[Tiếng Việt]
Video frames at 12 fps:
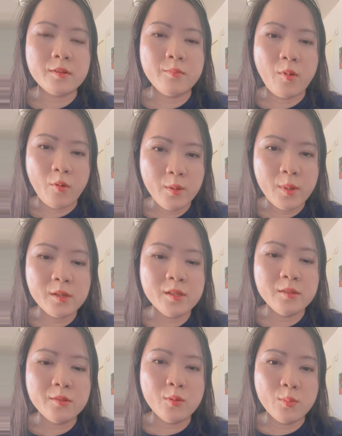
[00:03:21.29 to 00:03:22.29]
mỗi đi bác
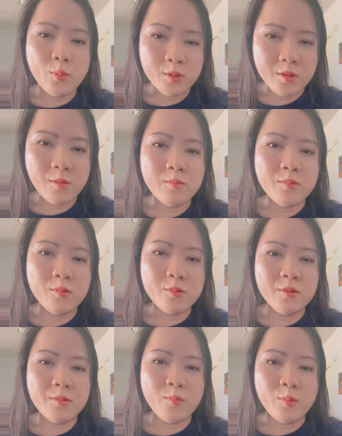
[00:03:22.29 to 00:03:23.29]
sĩ tôi muốn sống
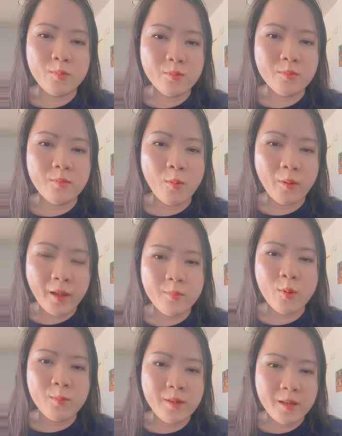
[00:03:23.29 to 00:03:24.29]
tôi một một
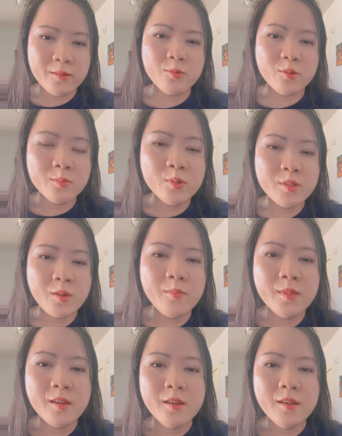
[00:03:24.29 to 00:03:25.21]
ngày một giây tôi cũng muốn sống